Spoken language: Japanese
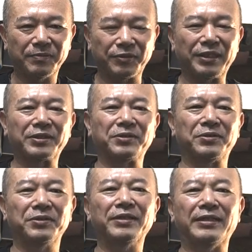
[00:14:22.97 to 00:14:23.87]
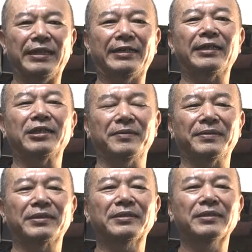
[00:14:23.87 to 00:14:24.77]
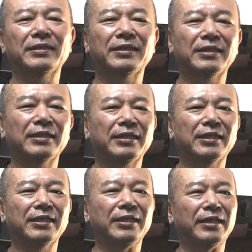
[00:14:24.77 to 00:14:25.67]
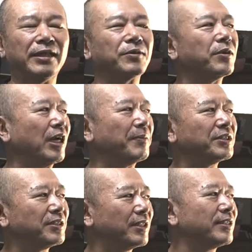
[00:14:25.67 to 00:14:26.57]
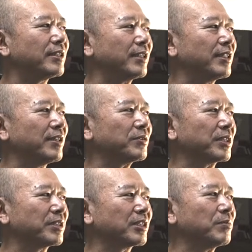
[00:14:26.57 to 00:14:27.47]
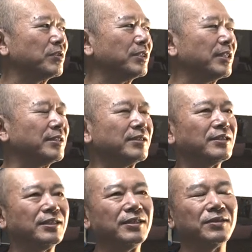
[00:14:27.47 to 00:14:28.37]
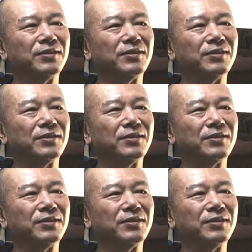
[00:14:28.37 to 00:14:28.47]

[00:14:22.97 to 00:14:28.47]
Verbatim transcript: プロ野球というのは成り立ってます、これアマチュアだったらね、お客さんもいないですし、